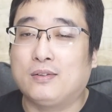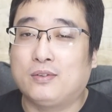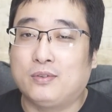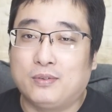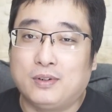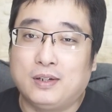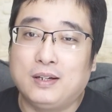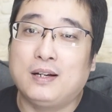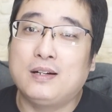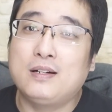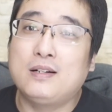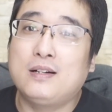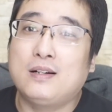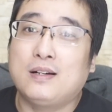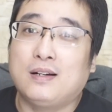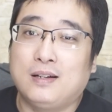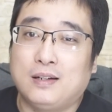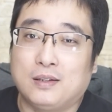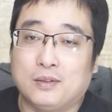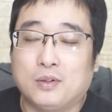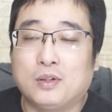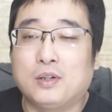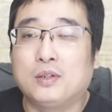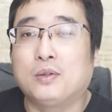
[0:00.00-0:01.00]
总而言之，
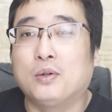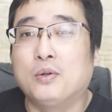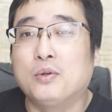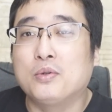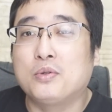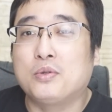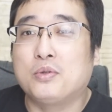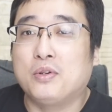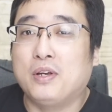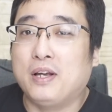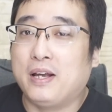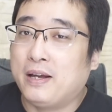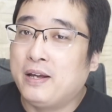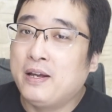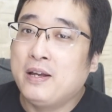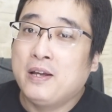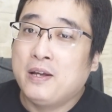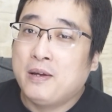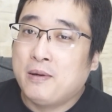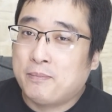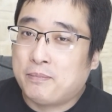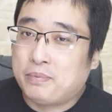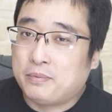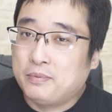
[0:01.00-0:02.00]
很多同学
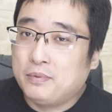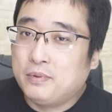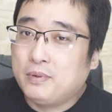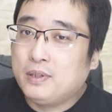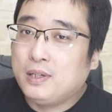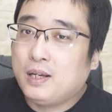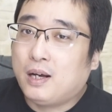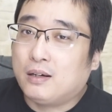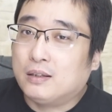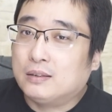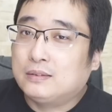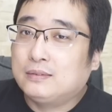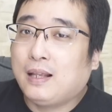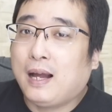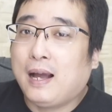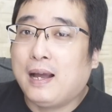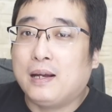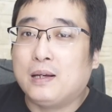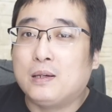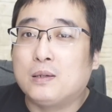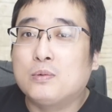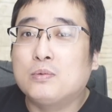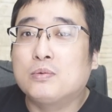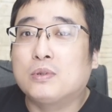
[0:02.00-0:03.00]
不要
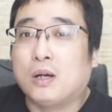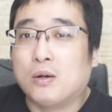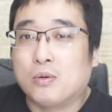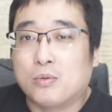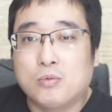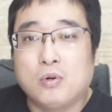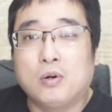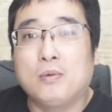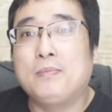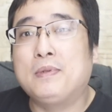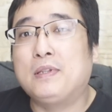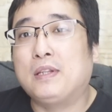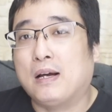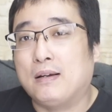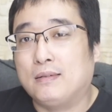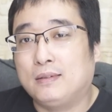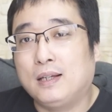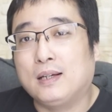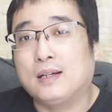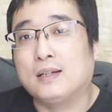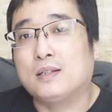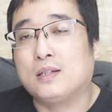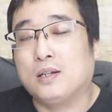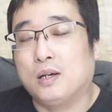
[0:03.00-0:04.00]
带入到国民党
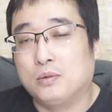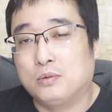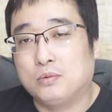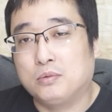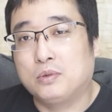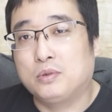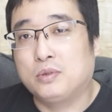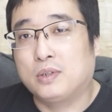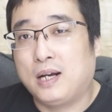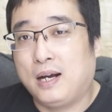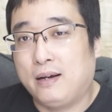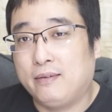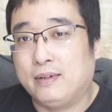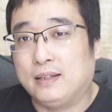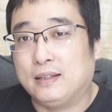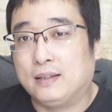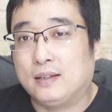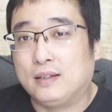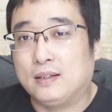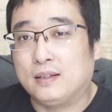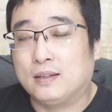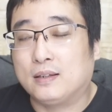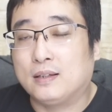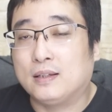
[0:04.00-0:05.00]
那个角度去看问
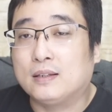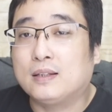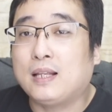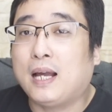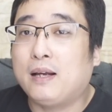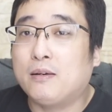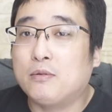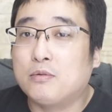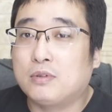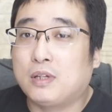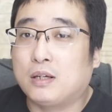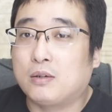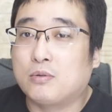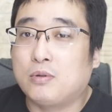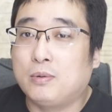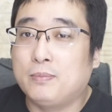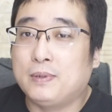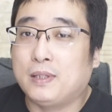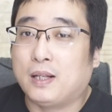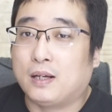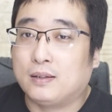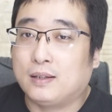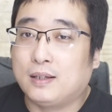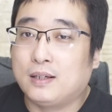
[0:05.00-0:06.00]
题。你带入到国
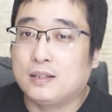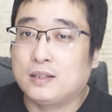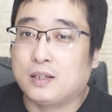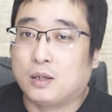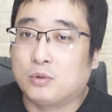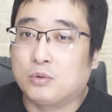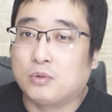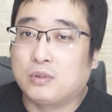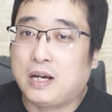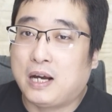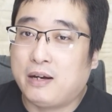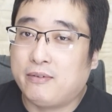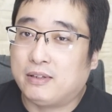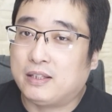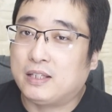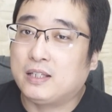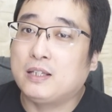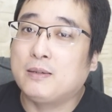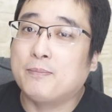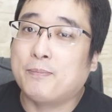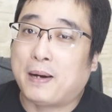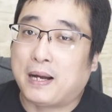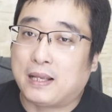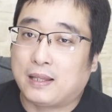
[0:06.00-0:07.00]
民党那个角度看问题，
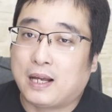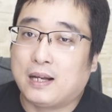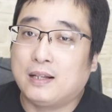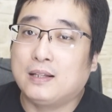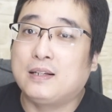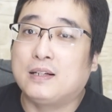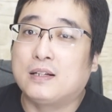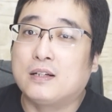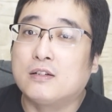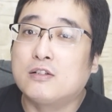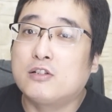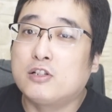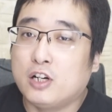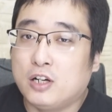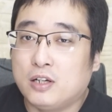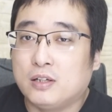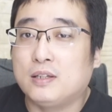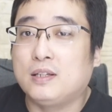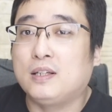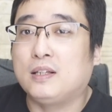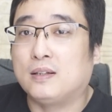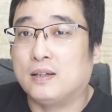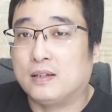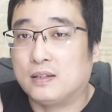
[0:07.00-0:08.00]
你把它立成
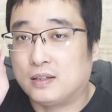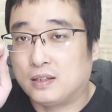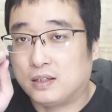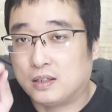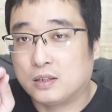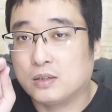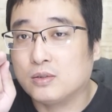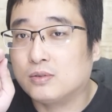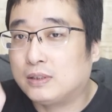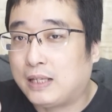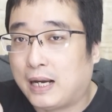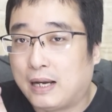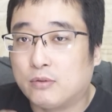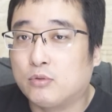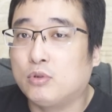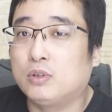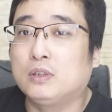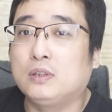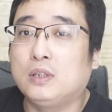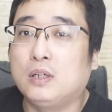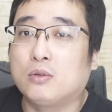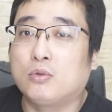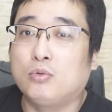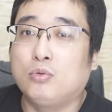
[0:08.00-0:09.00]
正义的，你就大错
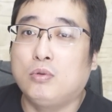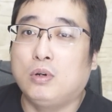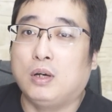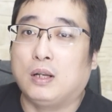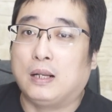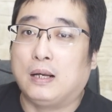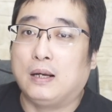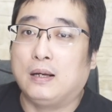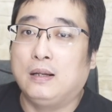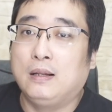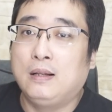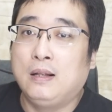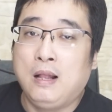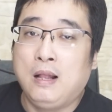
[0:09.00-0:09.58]
特错了。